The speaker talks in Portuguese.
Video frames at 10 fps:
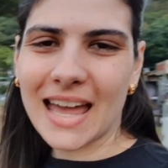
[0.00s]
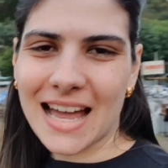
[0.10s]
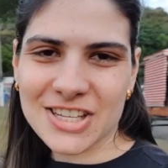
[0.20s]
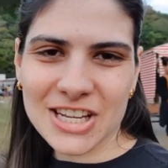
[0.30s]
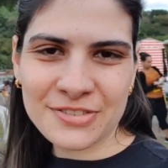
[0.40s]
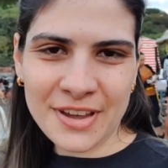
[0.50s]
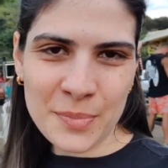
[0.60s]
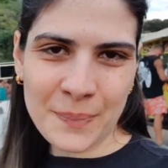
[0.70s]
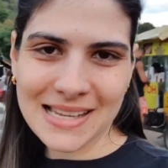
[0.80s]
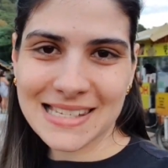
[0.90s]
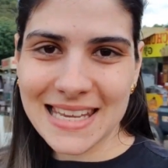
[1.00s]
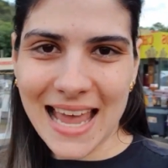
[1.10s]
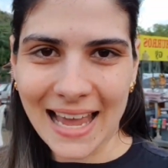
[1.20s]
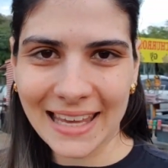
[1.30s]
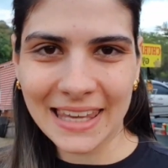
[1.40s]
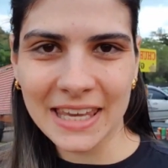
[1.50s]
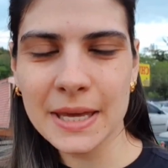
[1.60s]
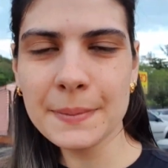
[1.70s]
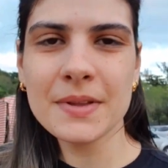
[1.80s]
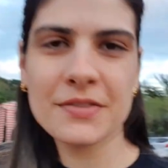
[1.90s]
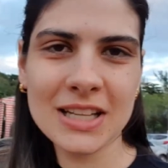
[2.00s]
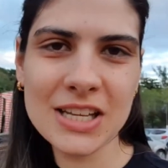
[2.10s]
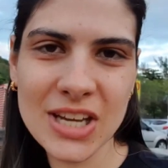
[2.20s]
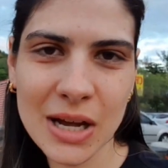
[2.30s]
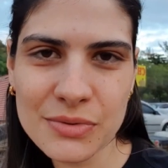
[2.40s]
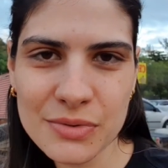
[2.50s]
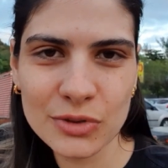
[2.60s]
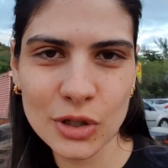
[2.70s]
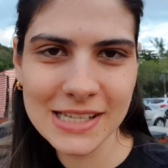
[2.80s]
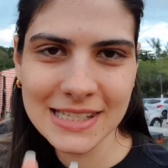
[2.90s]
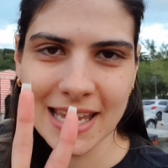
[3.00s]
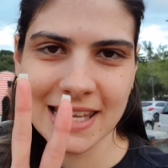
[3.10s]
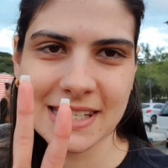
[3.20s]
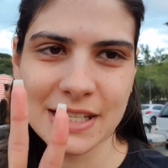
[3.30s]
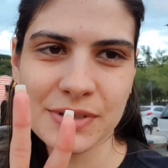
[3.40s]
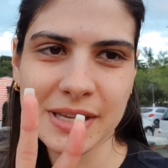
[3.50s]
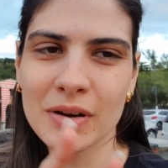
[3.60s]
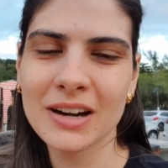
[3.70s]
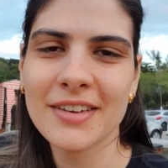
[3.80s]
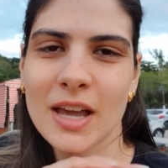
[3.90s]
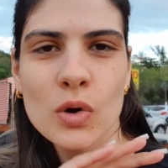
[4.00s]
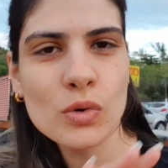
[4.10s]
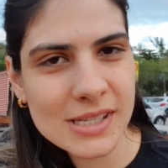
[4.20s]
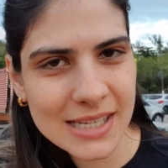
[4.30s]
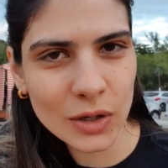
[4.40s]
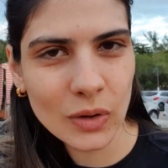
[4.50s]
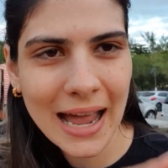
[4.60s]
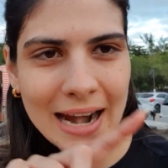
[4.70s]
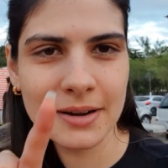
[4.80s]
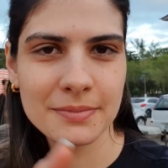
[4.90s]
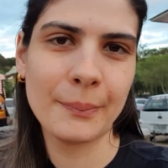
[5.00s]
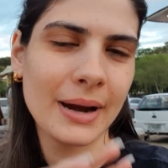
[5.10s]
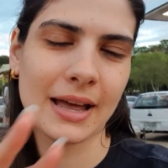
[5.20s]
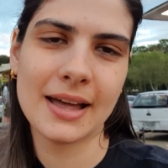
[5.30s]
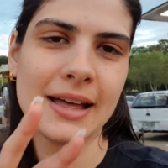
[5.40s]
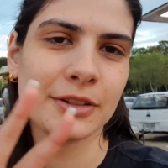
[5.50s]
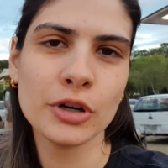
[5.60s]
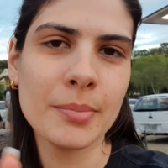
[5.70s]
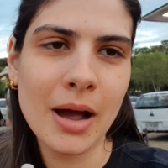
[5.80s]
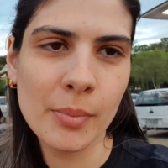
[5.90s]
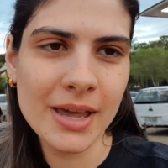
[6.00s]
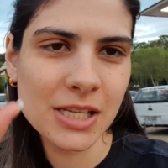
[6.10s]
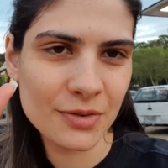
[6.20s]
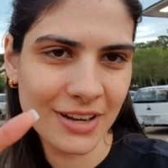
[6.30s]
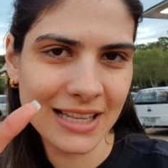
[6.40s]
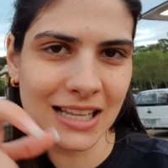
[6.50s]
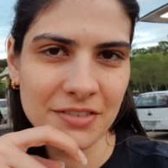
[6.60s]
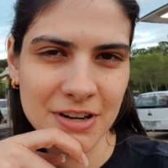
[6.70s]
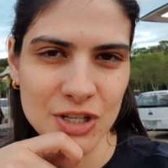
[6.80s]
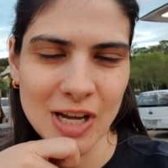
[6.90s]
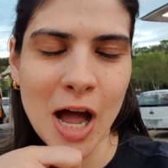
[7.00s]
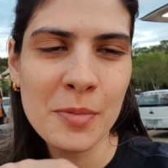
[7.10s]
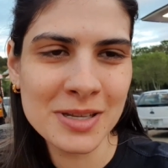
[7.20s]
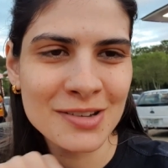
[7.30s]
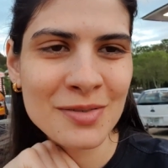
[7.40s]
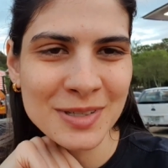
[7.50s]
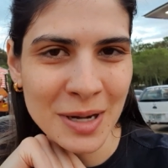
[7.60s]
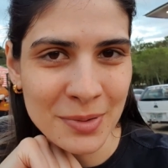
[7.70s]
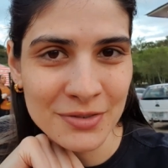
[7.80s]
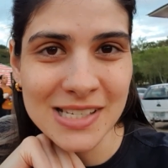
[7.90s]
A gente veio passear aqui. Eu vou deixar um, dois takezinhos que eu gravei com o celular pra normal mesmo, vai estar tá na vertical, mas eu vou mostrar pra